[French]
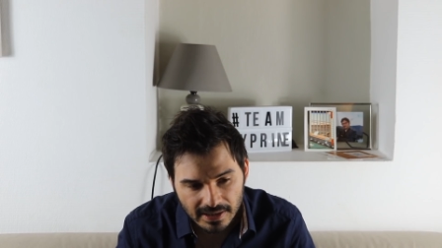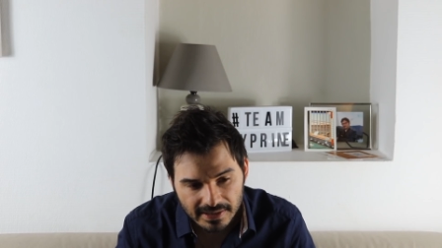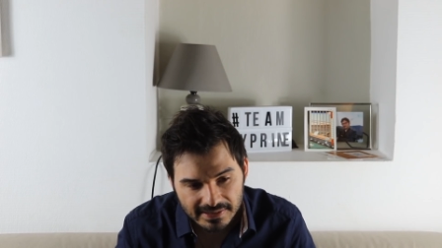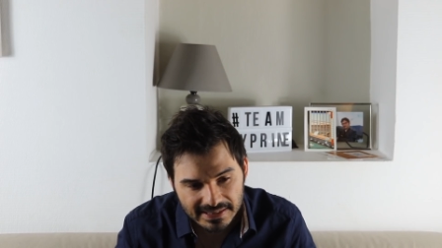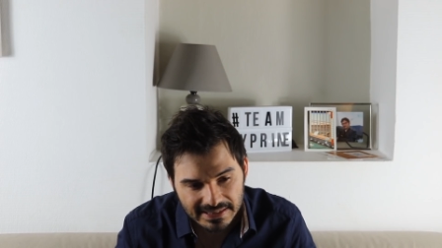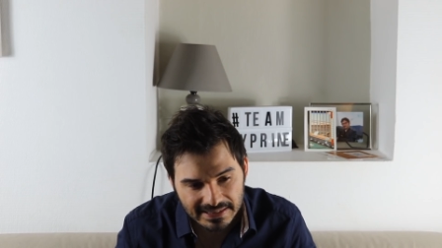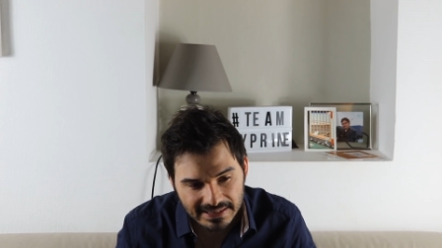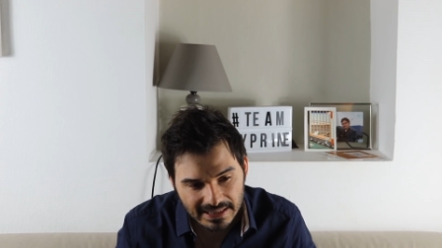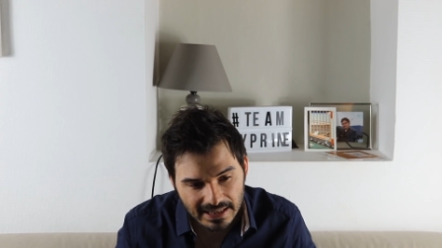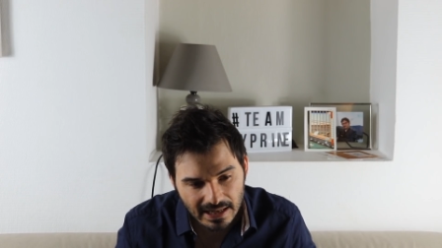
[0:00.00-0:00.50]

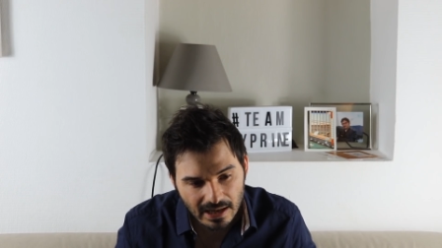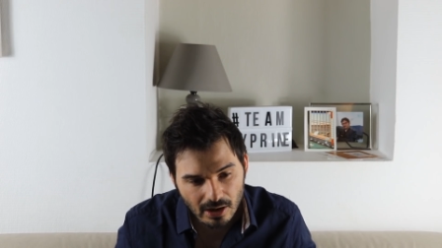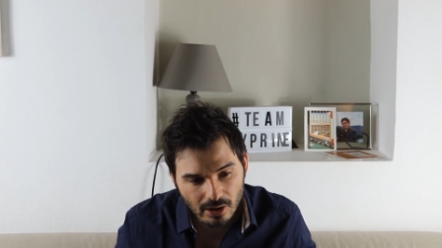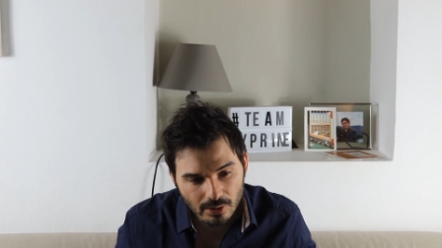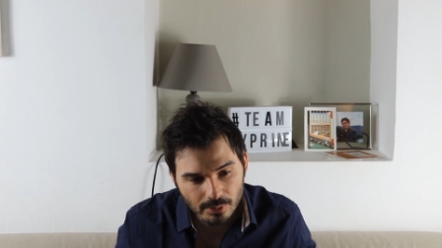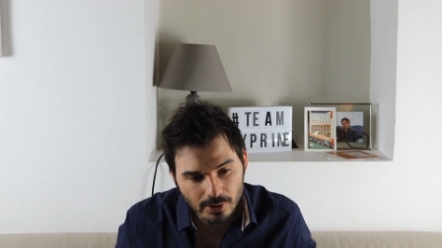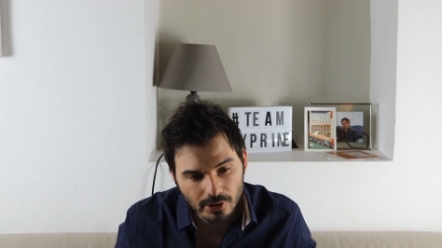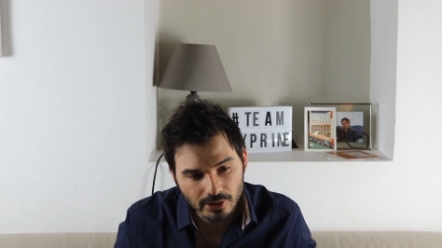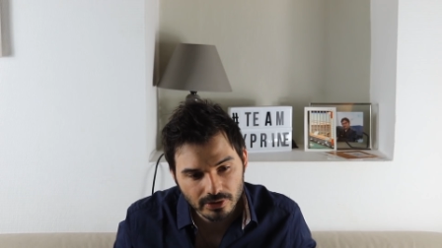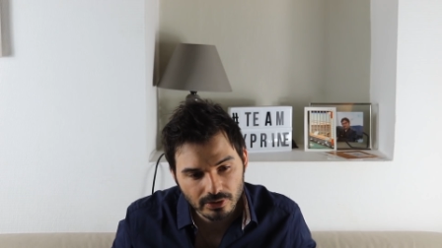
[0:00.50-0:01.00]
Si tu es là
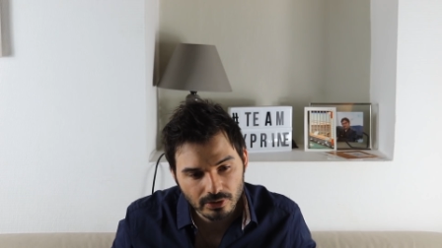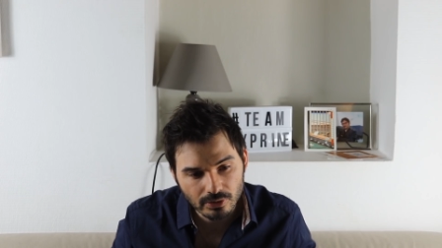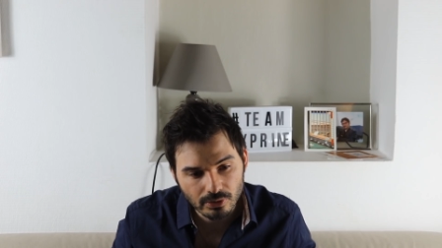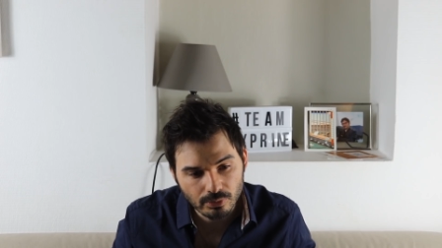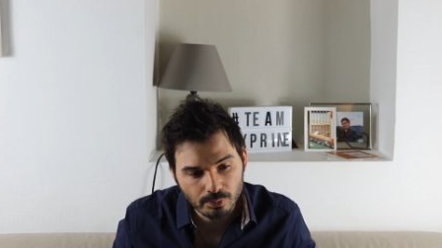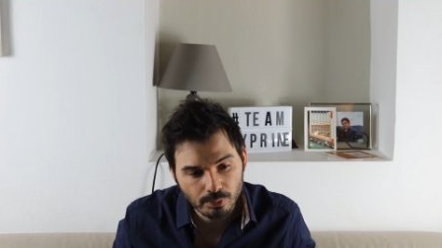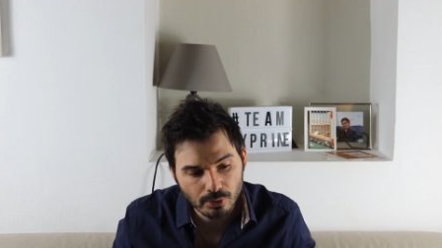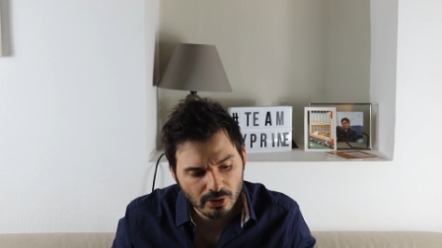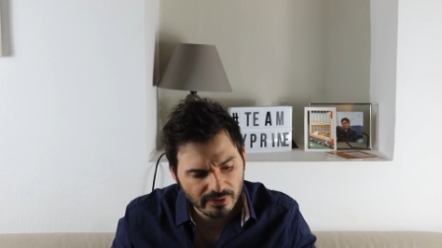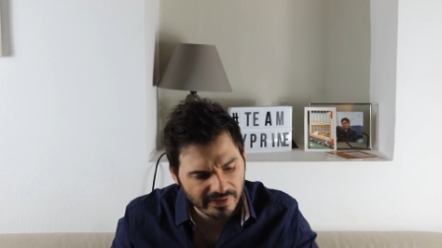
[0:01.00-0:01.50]
en mode
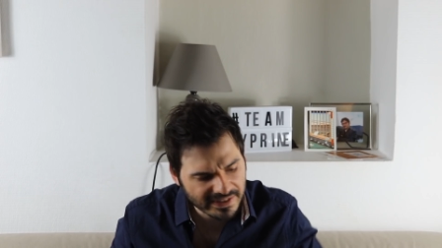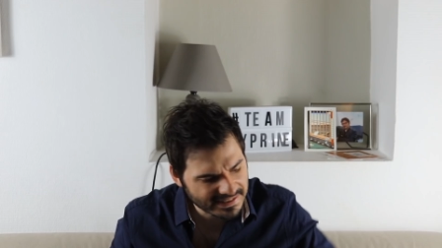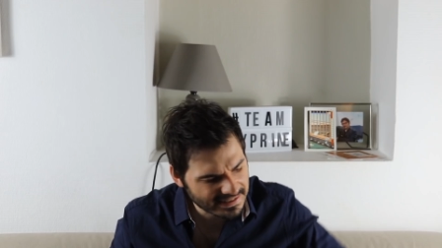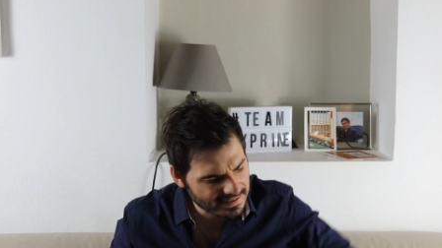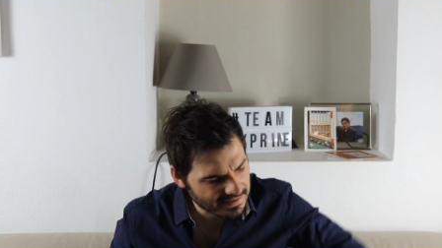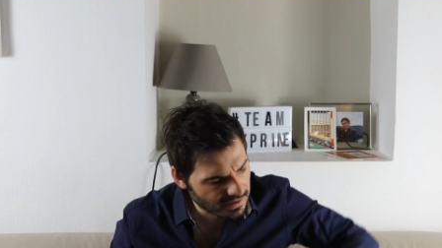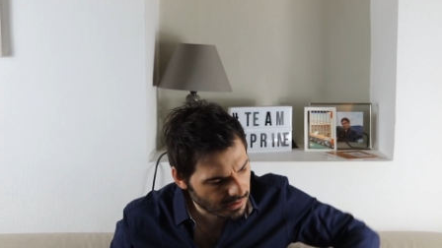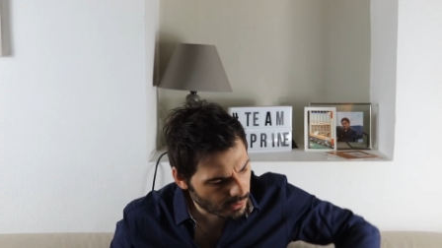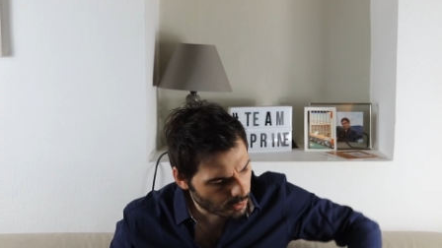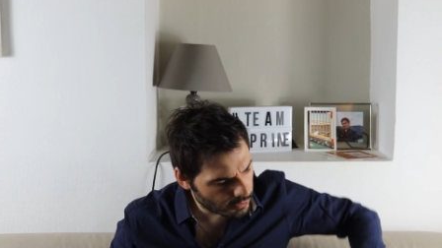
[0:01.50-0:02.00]
euh, bon, on va
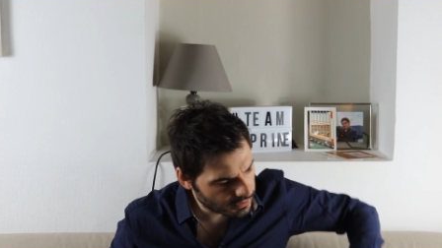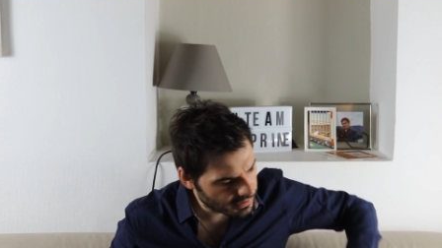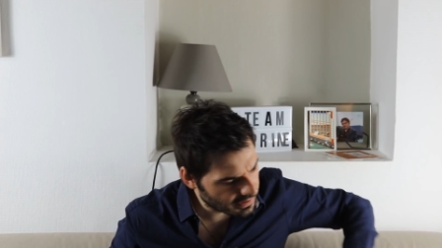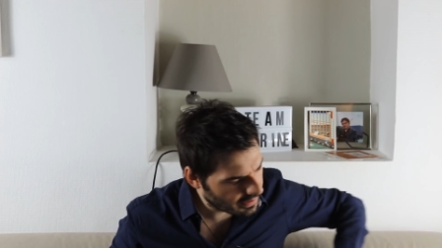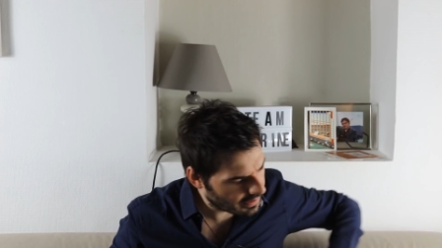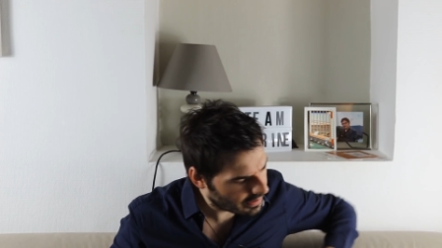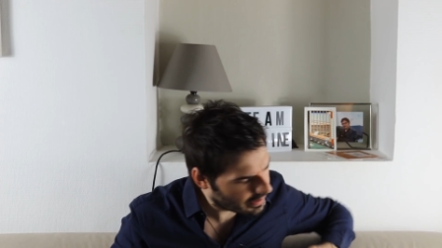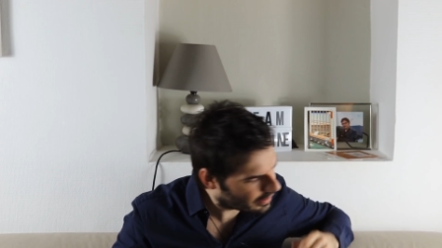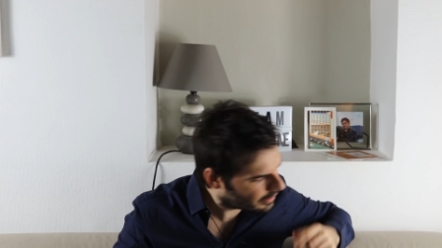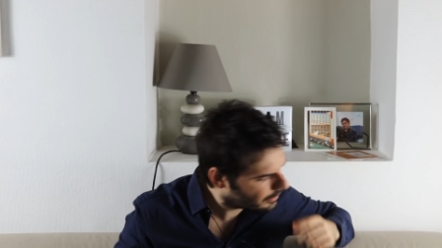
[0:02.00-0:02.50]
signer un
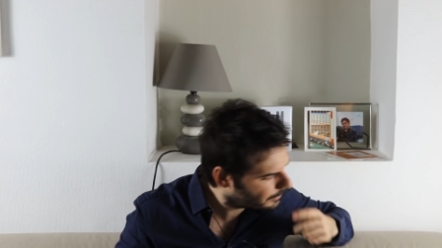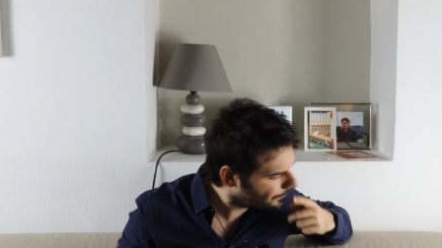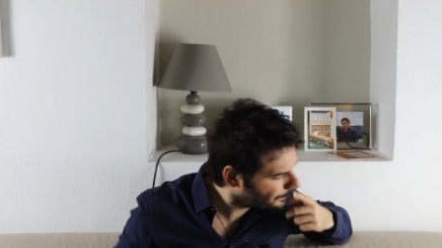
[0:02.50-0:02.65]
contrat.